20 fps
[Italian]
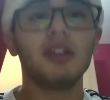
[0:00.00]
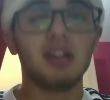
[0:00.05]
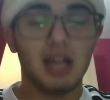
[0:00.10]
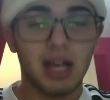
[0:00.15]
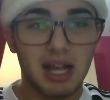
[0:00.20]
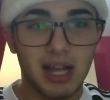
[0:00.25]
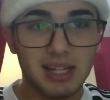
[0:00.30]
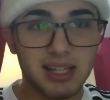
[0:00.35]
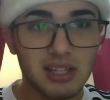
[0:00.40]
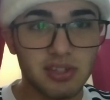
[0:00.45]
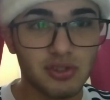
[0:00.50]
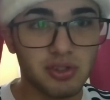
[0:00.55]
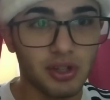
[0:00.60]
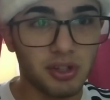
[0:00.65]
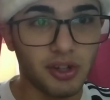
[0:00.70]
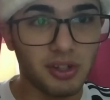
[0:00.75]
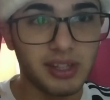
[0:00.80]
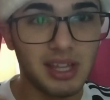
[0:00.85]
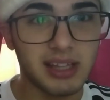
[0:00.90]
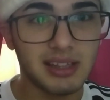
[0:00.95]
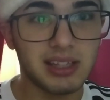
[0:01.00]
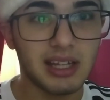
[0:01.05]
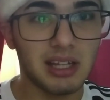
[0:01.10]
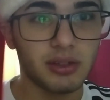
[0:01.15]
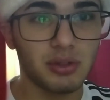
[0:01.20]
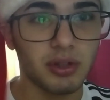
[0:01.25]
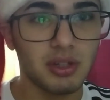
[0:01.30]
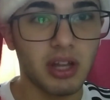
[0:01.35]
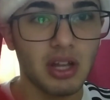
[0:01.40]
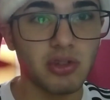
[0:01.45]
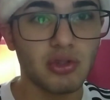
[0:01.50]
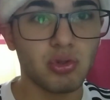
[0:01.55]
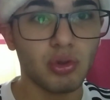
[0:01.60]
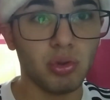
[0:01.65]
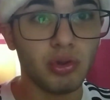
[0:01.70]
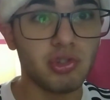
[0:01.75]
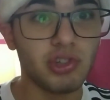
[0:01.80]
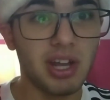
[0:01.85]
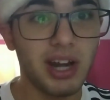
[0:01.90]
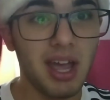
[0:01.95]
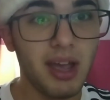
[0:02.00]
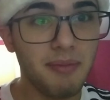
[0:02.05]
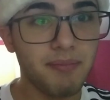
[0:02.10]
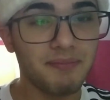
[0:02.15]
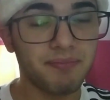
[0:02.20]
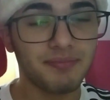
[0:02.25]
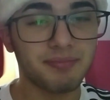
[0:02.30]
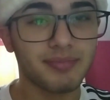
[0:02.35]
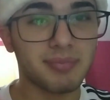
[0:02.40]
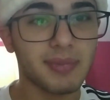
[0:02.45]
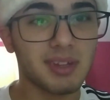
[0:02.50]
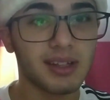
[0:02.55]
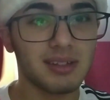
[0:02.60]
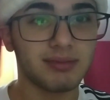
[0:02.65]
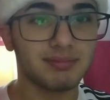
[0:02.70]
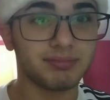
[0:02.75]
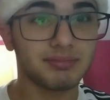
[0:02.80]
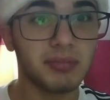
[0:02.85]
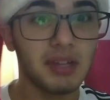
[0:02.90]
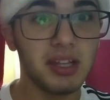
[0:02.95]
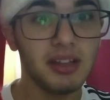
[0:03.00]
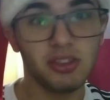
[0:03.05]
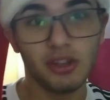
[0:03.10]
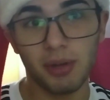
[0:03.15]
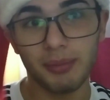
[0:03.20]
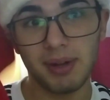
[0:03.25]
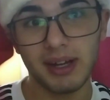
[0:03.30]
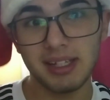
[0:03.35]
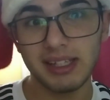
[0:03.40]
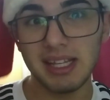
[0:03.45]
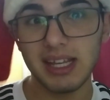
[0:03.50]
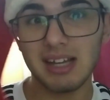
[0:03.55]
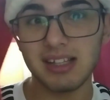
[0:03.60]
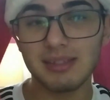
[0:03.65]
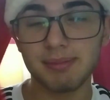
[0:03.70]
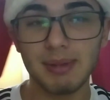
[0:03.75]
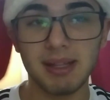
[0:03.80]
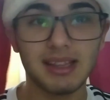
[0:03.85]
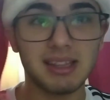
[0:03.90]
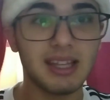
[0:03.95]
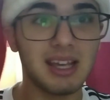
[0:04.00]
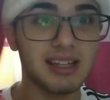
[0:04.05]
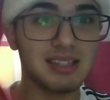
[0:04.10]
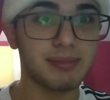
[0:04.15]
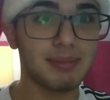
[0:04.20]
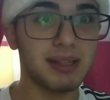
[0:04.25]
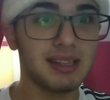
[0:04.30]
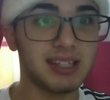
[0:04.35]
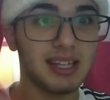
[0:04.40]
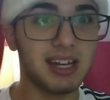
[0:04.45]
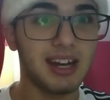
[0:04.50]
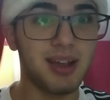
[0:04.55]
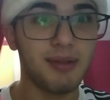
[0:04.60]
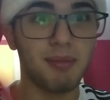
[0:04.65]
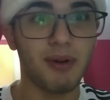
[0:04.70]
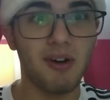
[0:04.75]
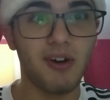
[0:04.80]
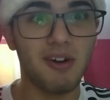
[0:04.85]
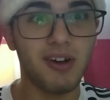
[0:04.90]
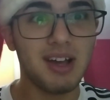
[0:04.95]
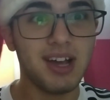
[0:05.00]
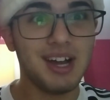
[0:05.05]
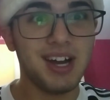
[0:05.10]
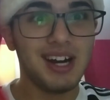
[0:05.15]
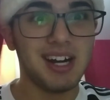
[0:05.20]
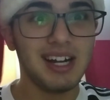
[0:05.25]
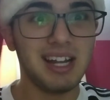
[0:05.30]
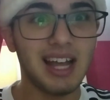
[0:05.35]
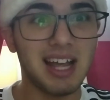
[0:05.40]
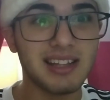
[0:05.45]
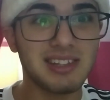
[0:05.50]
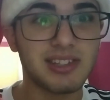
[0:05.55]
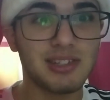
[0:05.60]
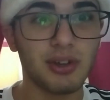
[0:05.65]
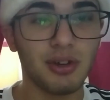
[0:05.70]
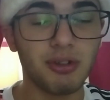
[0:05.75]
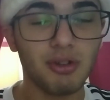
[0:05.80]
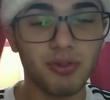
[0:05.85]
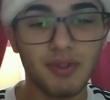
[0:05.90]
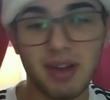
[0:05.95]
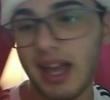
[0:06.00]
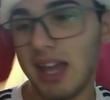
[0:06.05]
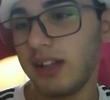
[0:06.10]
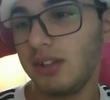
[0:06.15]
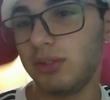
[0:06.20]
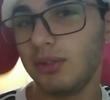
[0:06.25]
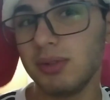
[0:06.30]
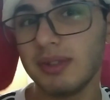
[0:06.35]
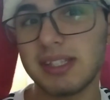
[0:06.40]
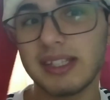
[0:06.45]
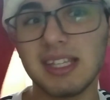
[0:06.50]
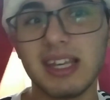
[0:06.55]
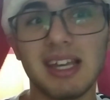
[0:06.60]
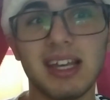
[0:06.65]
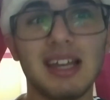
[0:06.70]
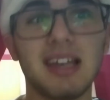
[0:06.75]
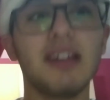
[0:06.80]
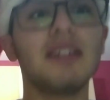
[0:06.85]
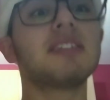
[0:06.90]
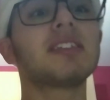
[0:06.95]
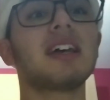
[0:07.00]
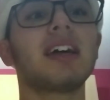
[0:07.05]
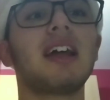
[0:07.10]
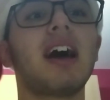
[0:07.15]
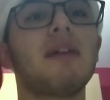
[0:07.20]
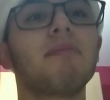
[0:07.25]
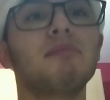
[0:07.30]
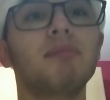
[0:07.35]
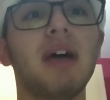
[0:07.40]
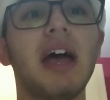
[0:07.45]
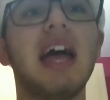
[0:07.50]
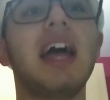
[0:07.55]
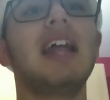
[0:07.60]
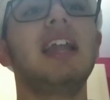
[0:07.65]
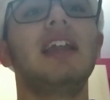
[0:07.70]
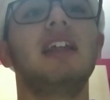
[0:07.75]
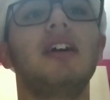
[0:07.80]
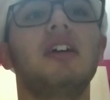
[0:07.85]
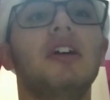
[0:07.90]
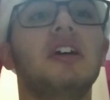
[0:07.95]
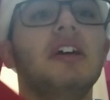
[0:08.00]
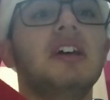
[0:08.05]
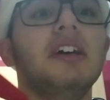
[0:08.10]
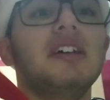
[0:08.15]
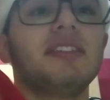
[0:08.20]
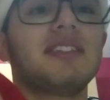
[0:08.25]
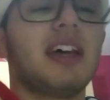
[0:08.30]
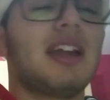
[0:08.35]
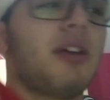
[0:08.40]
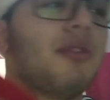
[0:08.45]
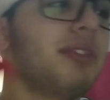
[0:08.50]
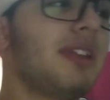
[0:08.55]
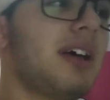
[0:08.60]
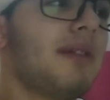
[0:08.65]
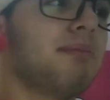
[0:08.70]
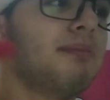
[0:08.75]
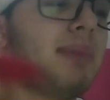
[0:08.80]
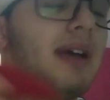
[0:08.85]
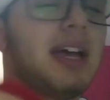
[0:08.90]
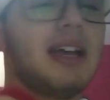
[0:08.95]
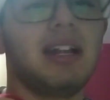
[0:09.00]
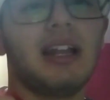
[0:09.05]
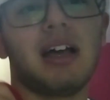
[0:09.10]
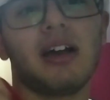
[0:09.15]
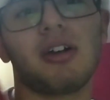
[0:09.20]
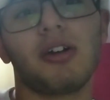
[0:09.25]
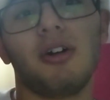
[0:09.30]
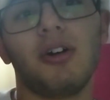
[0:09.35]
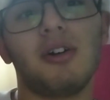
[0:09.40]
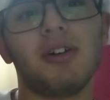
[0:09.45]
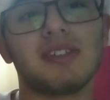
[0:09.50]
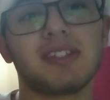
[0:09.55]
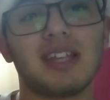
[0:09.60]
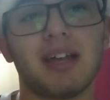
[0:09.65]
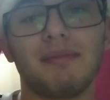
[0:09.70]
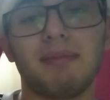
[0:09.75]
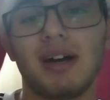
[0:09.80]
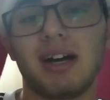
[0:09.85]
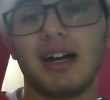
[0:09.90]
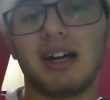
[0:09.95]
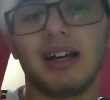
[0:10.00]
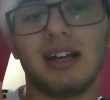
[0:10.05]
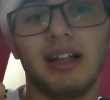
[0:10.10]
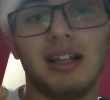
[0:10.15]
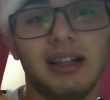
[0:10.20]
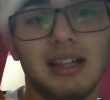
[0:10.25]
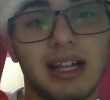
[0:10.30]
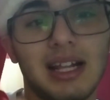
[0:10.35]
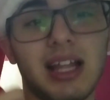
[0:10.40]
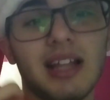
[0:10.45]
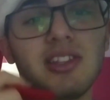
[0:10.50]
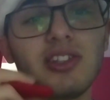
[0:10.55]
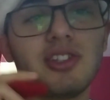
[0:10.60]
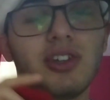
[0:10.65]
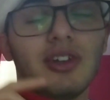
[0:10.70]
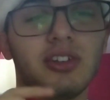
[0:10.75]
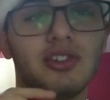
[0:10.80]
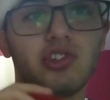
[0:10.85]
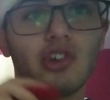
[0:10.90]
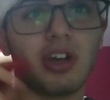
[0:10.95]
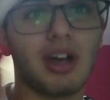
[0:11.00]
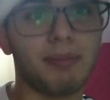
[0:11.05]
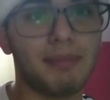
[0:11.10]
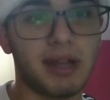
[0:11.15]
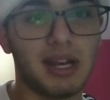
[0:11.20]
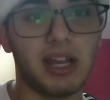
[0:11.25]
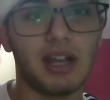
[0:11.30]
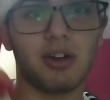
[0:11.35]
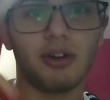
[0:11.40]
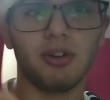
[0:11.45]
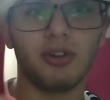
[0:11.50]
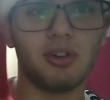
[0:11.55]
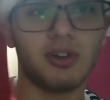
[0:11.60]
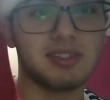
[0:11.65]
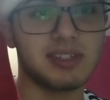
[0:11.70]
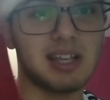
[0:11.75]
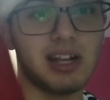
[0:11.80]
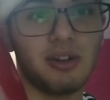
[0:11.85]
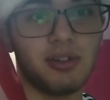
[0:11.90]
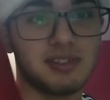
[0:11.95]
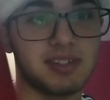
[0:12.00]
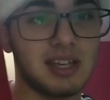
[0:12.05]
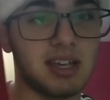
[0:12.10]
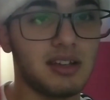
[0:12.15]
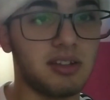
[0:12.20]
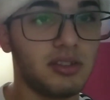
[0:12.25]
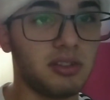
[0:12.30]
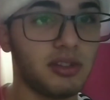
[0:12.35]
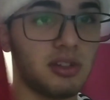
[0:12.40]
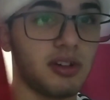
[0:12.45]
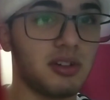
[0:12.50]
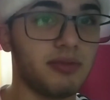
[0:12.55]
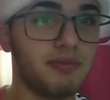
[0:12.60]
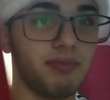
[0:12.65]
Adesso non ho nient'altro da aggiungere. Domani aspet- aspetteremo Lazio Juventus sarà bel sarà una bella cosa, ma la Lazio gioca pericolosa e lo sento.